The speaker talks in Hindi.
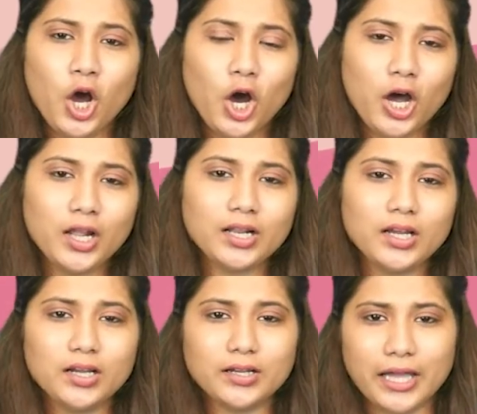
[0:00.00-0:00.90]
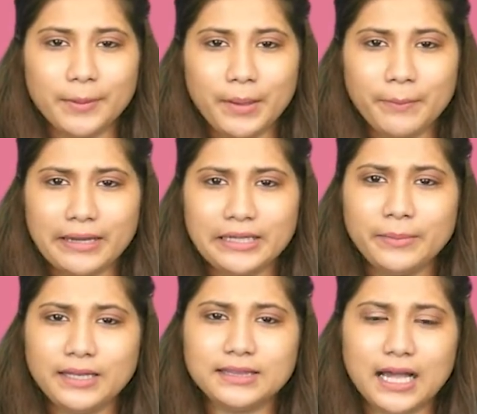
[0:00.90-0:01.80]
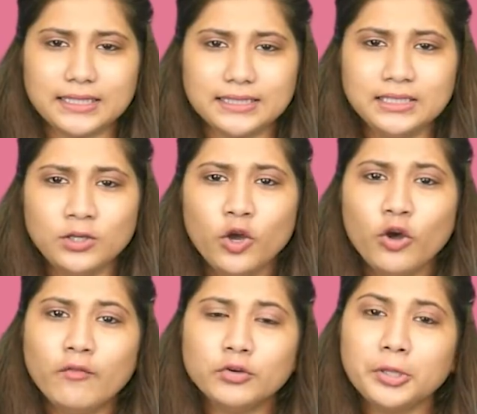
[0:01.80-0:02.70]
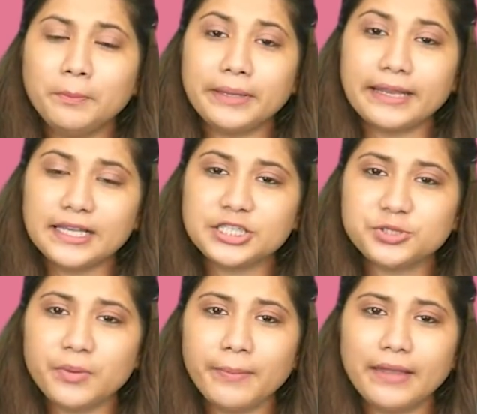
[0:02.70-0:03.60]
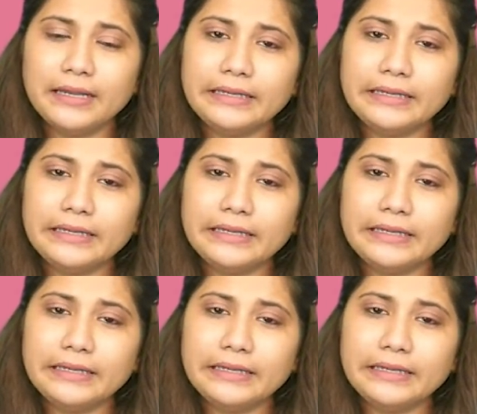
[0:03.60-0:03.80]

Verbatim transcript: और घर में बैठी मेरी दादी वो तो बिना चश्मा पहने